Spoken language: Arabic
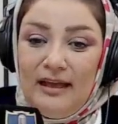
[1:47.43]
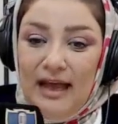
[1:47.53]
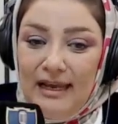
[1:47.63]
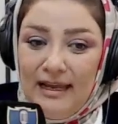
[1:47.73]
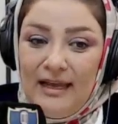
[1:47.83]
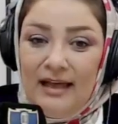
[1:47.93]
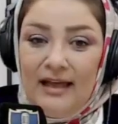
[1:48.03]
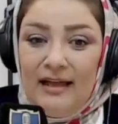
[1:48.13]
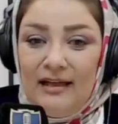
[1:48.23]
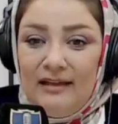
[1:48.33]

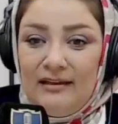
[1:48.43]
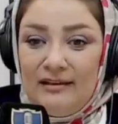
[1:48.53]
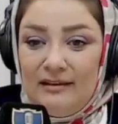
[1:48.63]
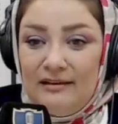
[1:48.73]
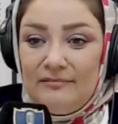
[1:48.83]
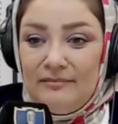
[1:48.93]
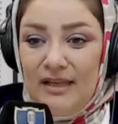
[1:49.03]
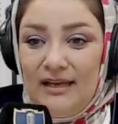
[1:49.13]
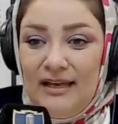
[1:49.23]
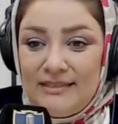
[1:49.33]
عليها
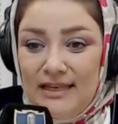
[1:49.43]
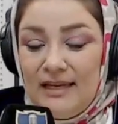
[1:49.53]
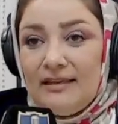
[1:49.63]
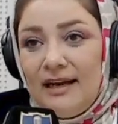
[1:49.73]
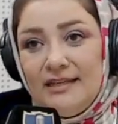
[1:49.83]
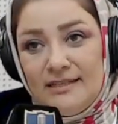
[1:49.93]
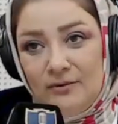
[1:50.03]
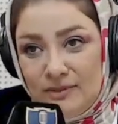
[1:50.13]
السيد رئيس